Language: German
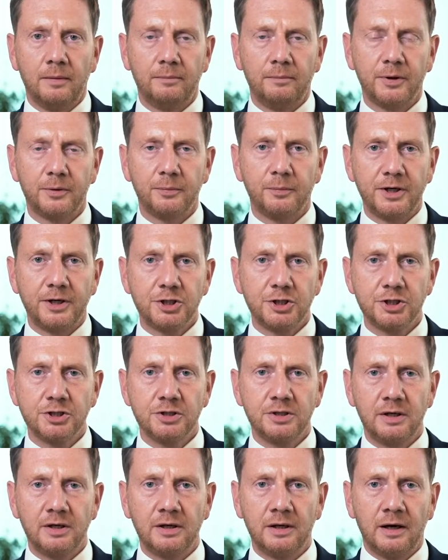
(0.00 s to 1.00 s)
mit
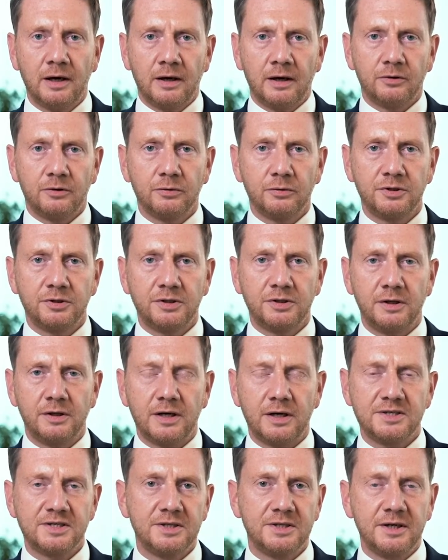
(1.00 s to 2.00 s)
Menschen, die durch
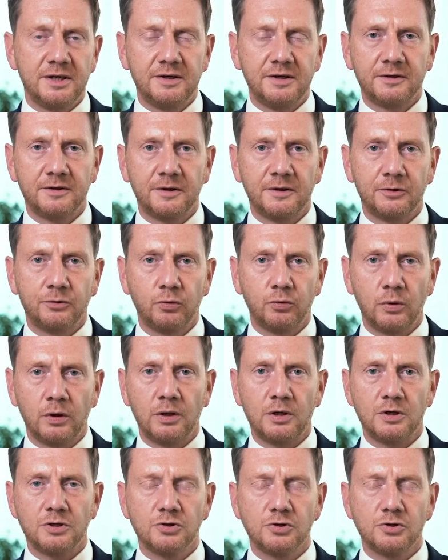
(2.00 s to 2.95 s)
die SED-Diktatur